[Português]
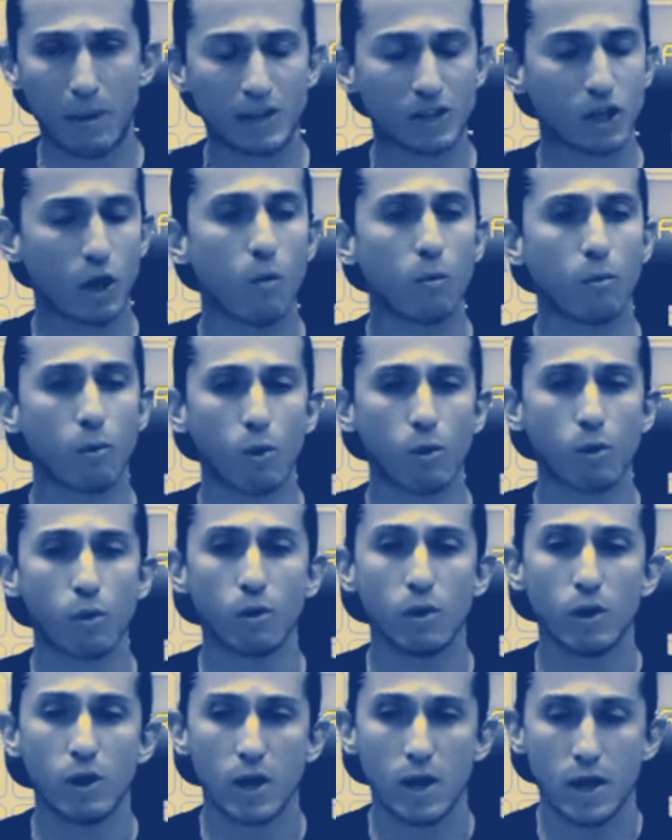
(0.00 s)
baixar um
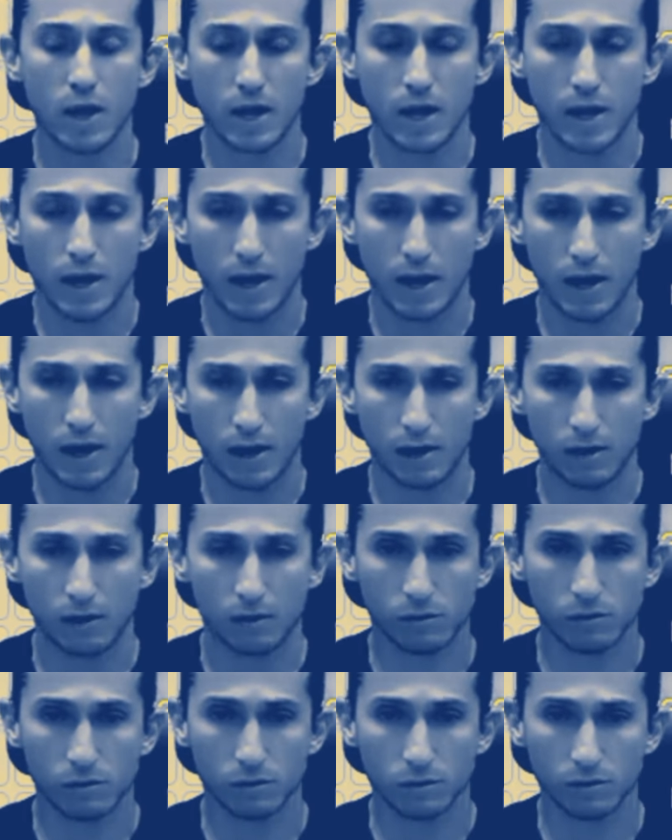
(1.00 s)
pouco é,
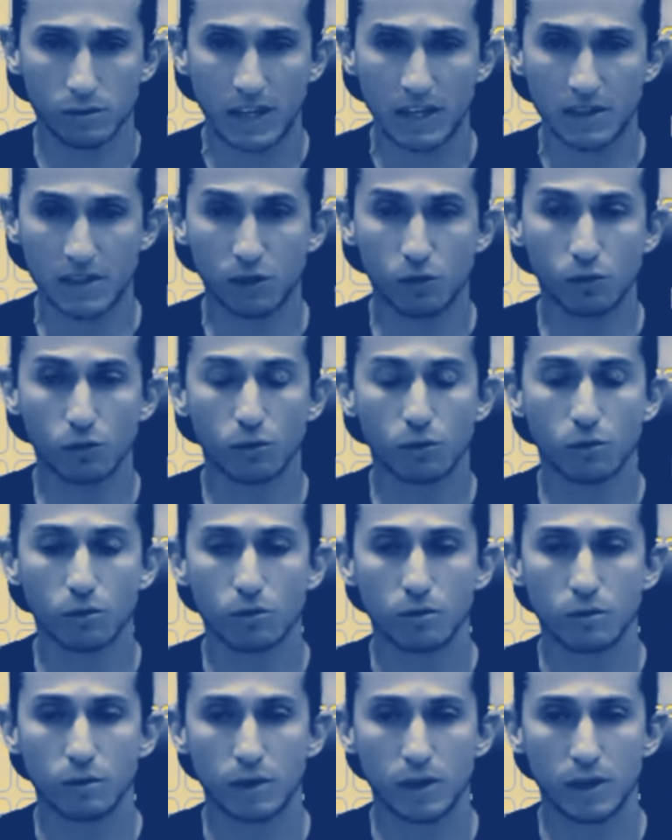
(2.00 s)
no, no,
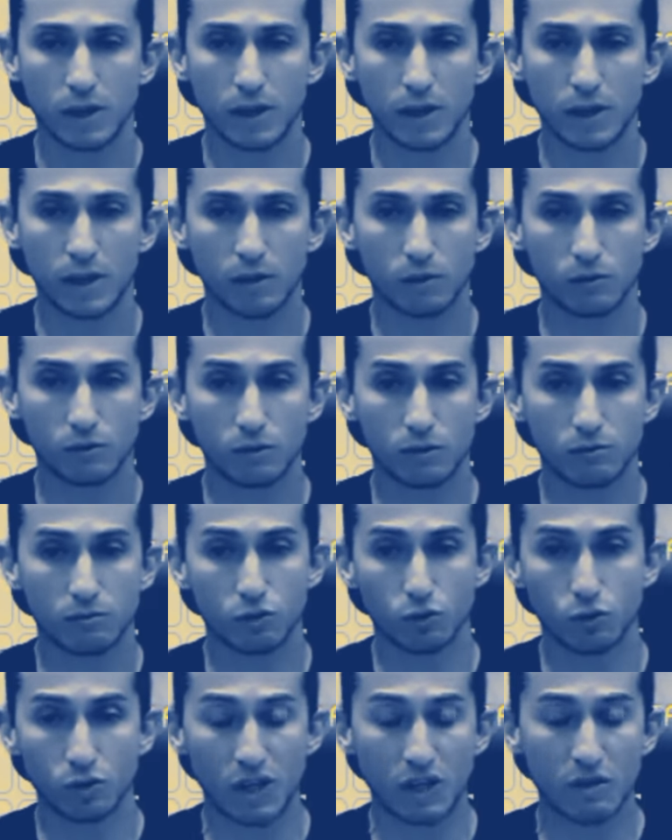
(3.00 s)
quesito é,
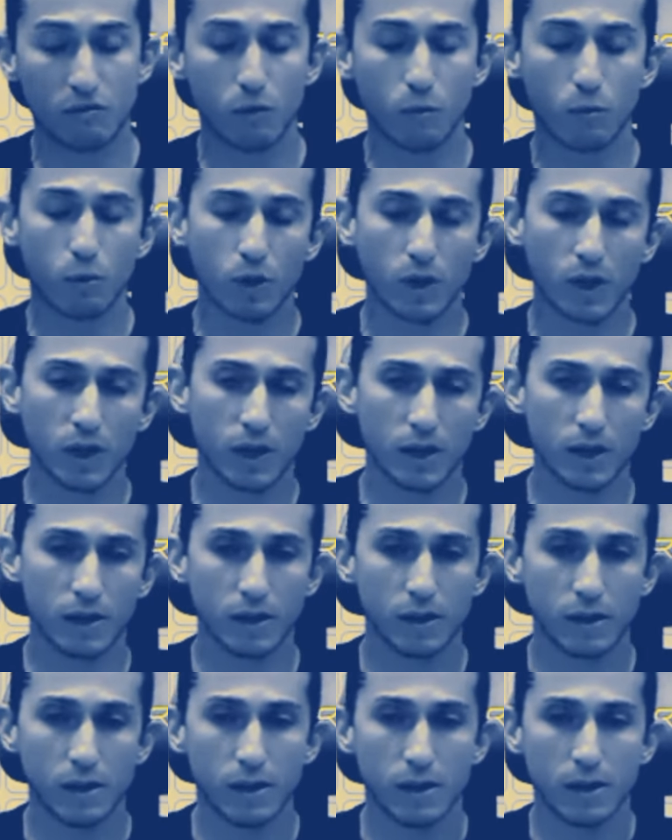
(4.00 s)
do nível,
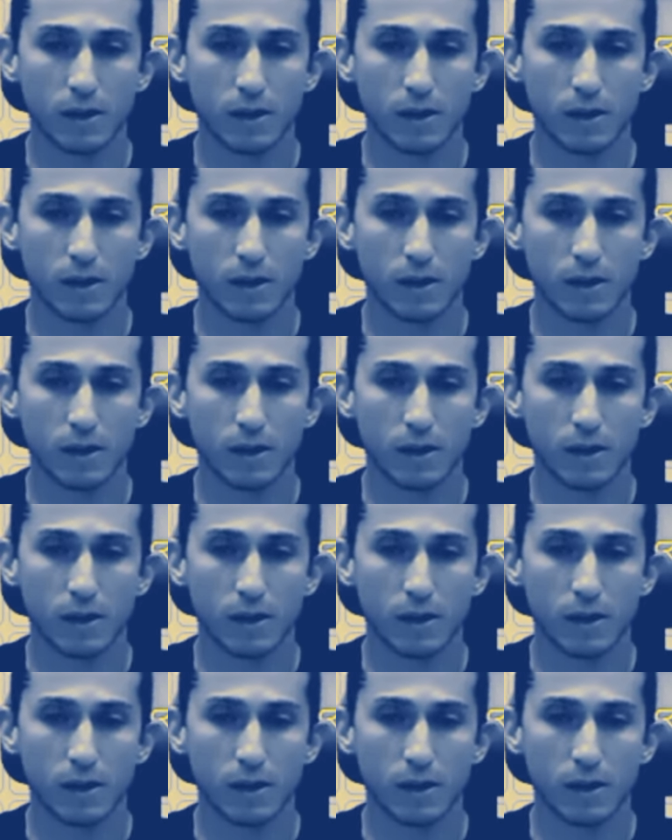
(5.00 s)
porque,